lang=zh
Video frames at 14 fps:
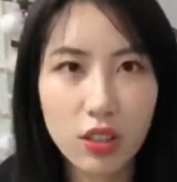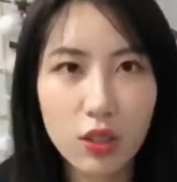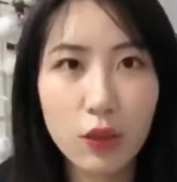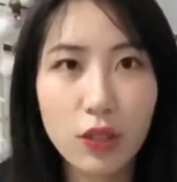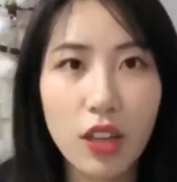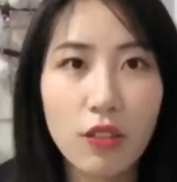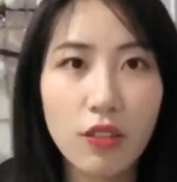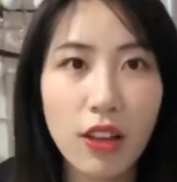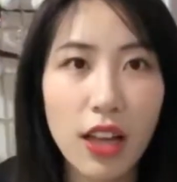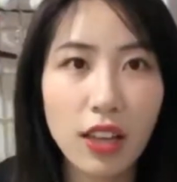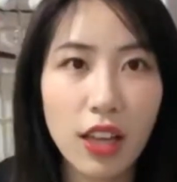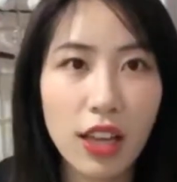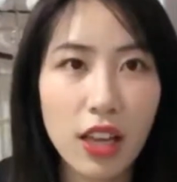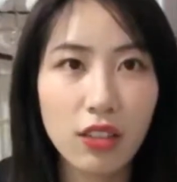这是我小龙
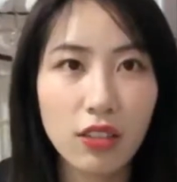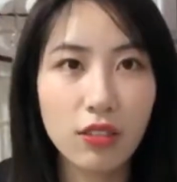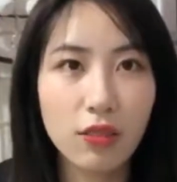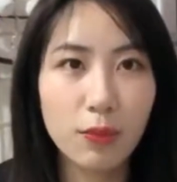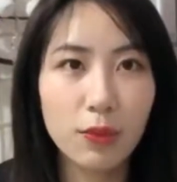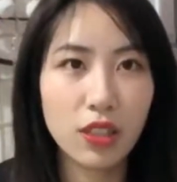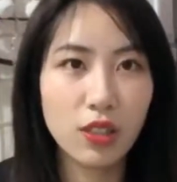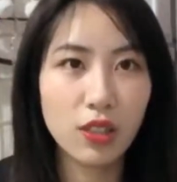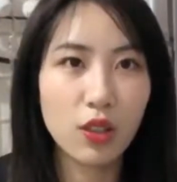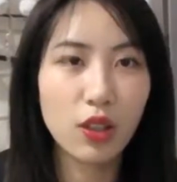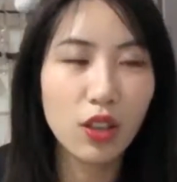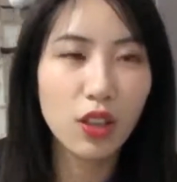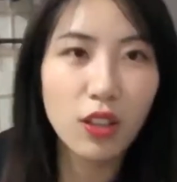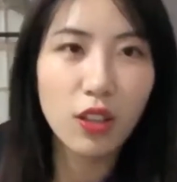款的呀。不小心
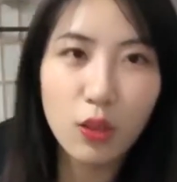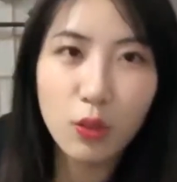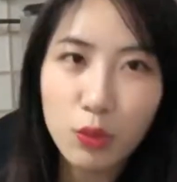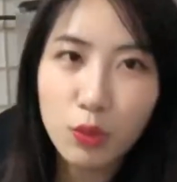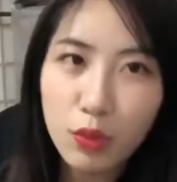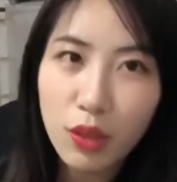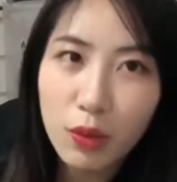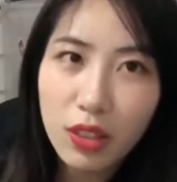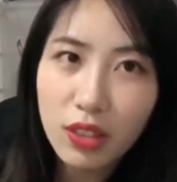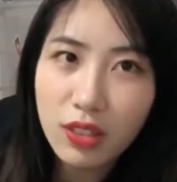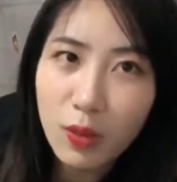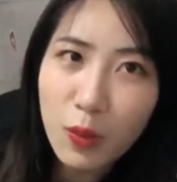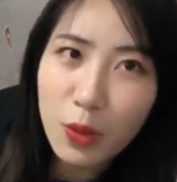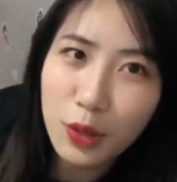露出了我的
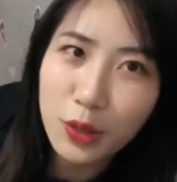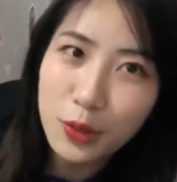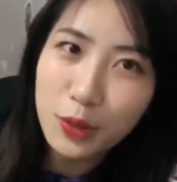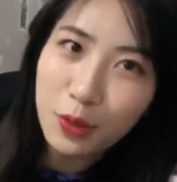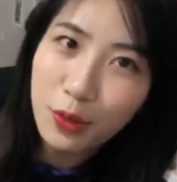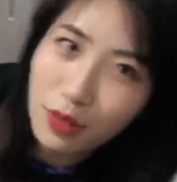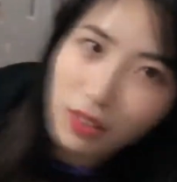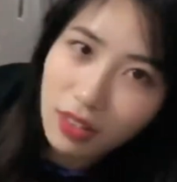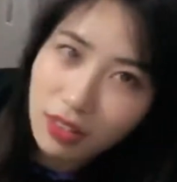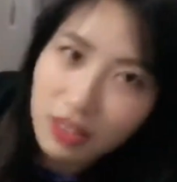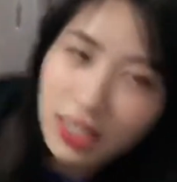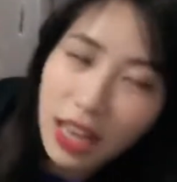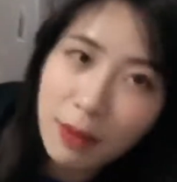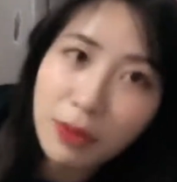生活区域，都
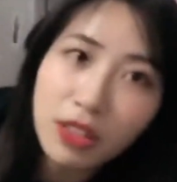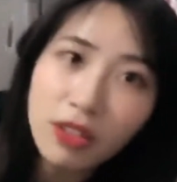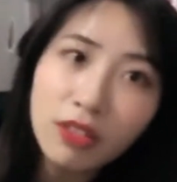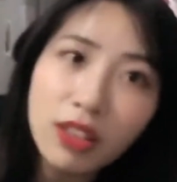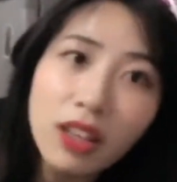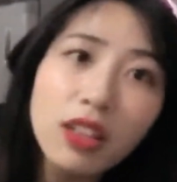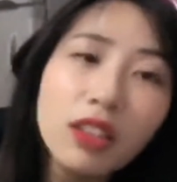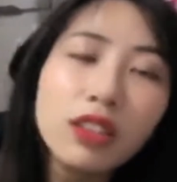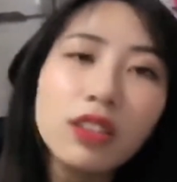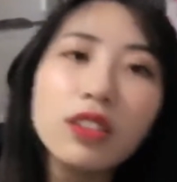是柴米油盐。